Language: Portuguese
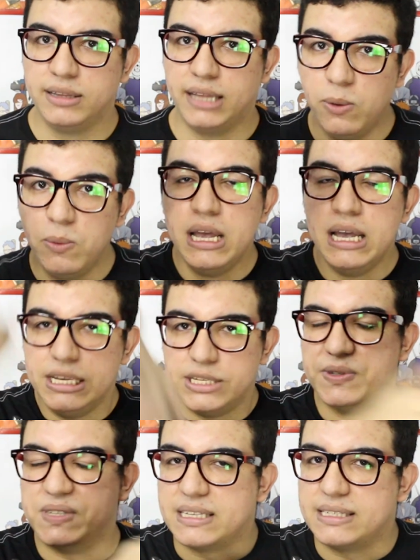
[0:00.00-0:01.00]
Então, se
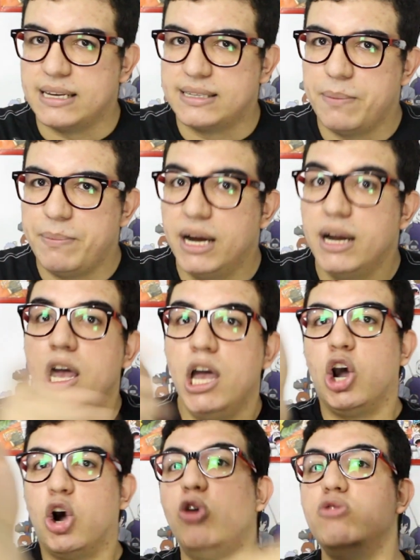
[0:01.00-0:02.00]
você quiser saber,
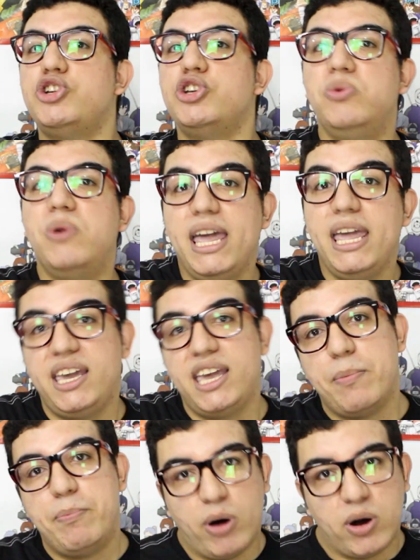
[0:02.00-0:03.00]
continua aí que
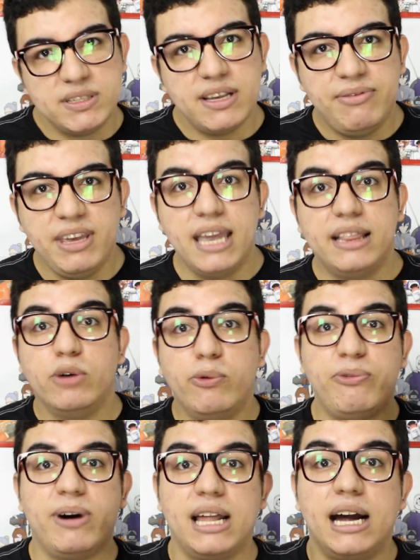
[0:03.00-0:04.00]
após a vinheta eu vou
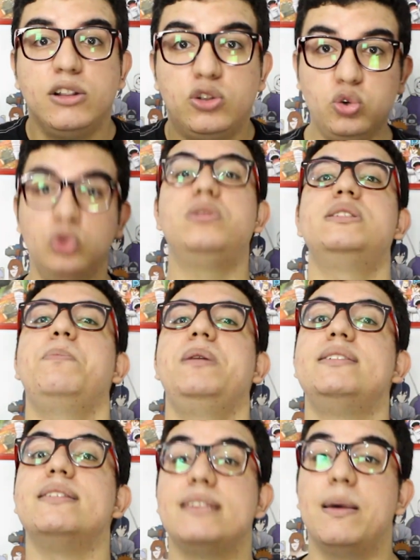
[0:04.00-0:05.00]
falar tudo o que você
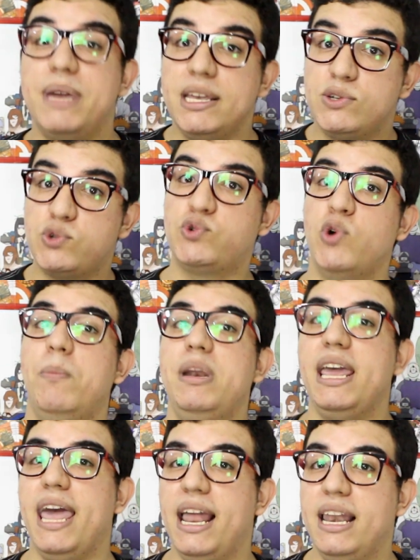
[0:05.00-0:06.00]
precisa saber
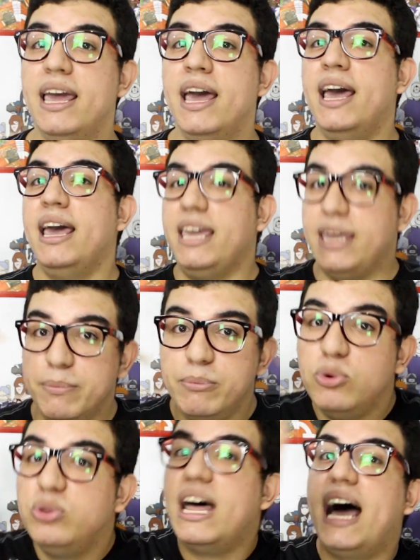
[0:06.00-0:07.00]
sobre ele e
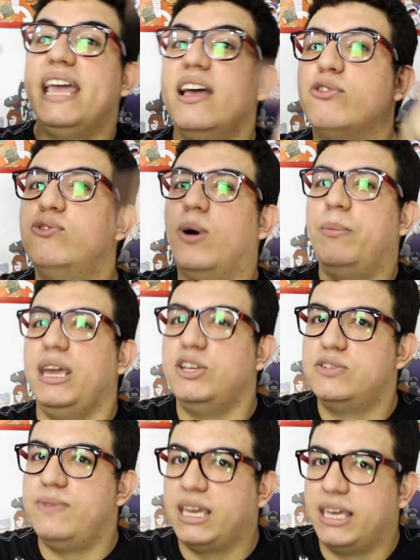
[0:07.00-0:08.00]
mudar aí a sua
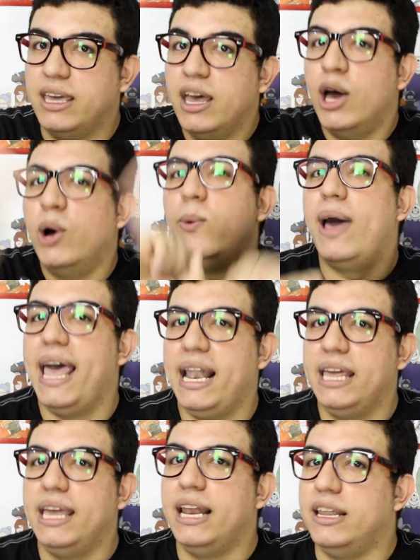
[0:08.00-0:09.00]
mente, ver que o
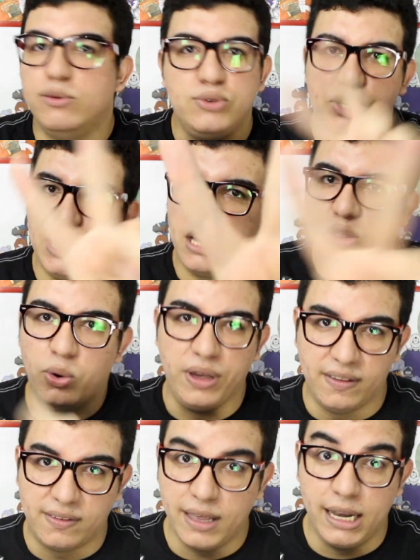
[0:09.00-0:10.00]
L ele não tinha
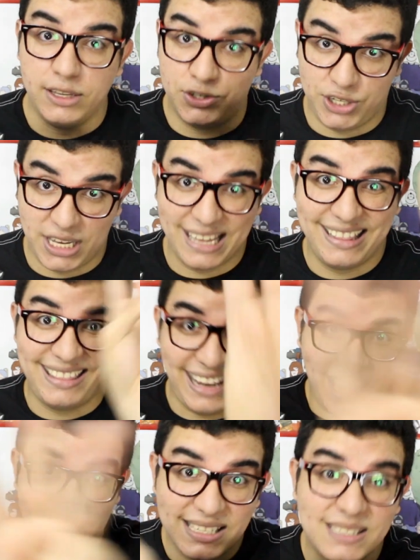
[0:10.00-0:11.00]
dois, ele tinha
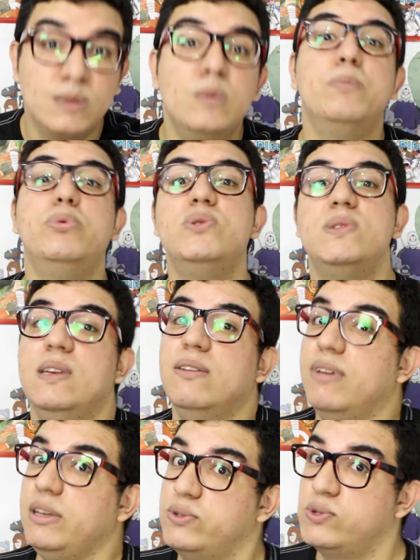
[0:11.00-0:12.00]
três
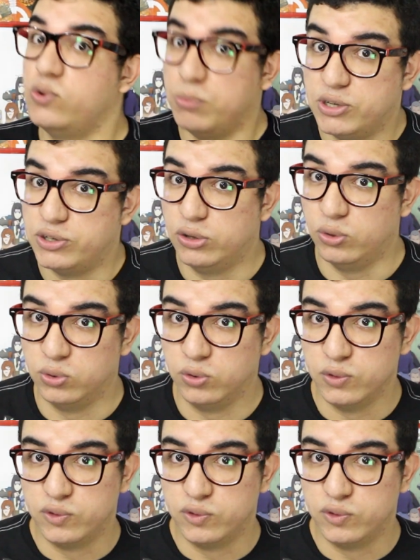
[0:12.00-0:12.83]
possíveis substitutos.